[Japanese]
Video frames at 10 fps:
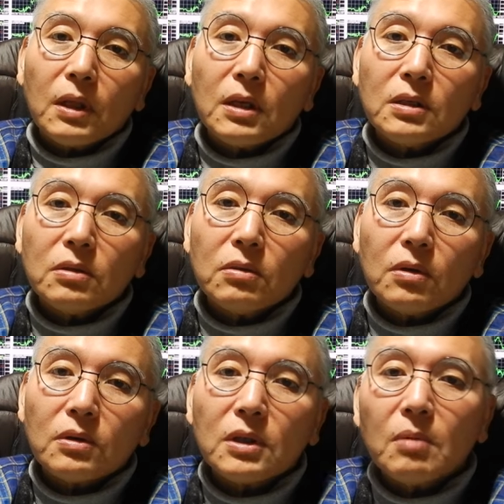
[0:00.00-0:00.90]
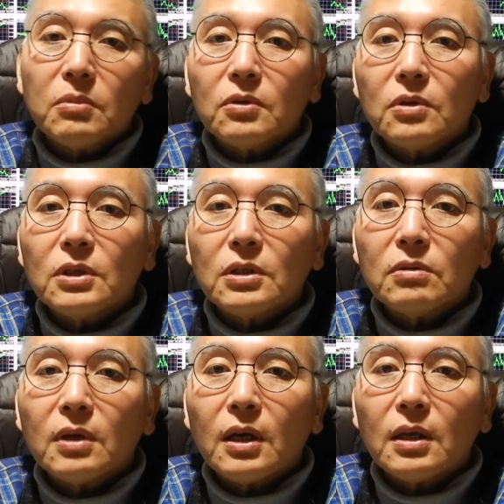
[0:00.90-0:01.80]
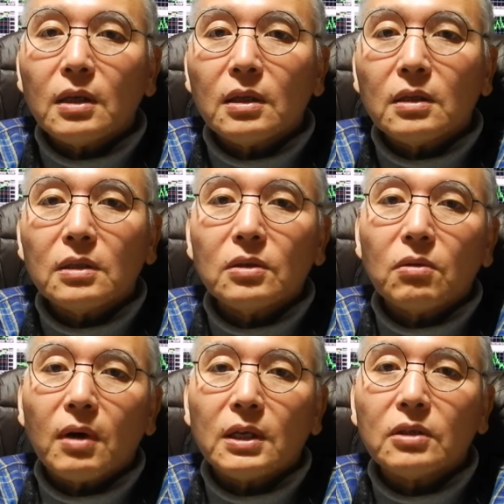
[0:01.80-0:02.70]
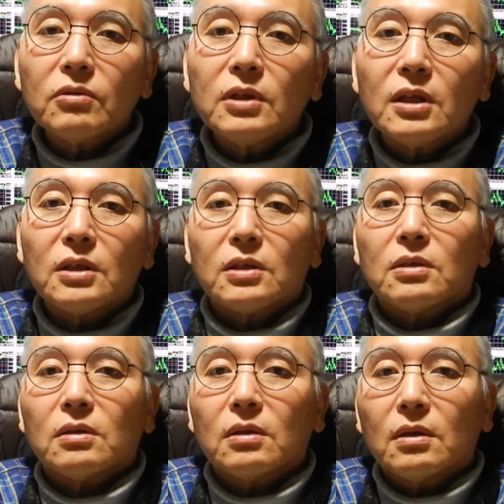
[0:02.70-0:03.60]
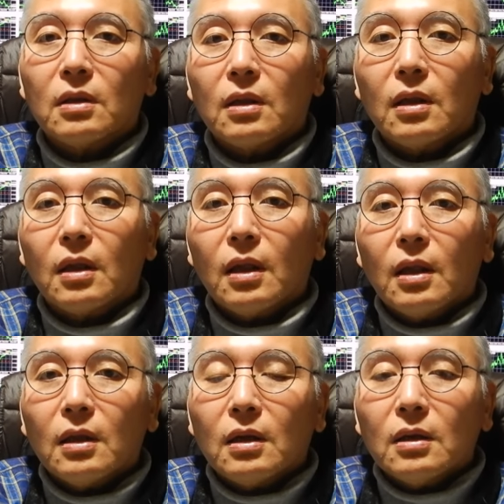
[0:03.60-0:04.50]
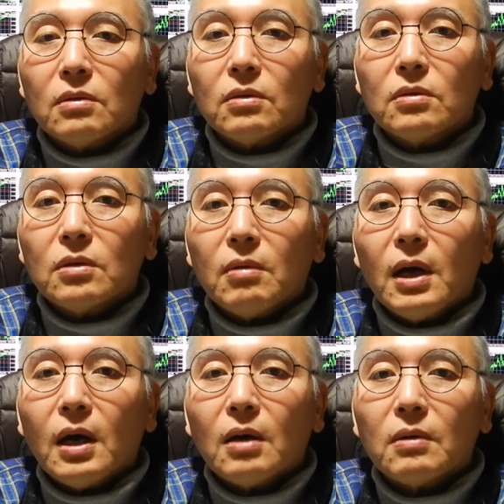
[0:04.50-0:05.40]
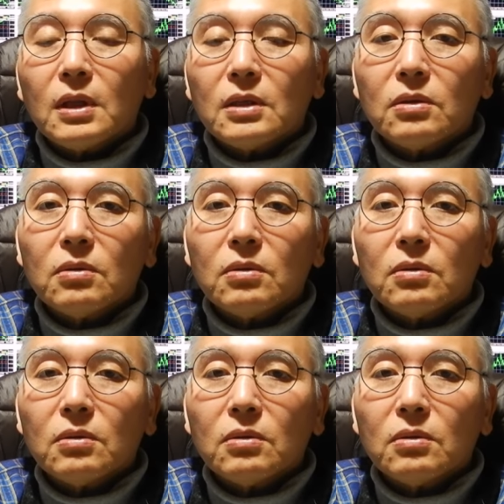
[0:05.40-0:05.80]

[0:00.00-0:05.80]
私の1000分の1ぐらい知能は低いです。というのは私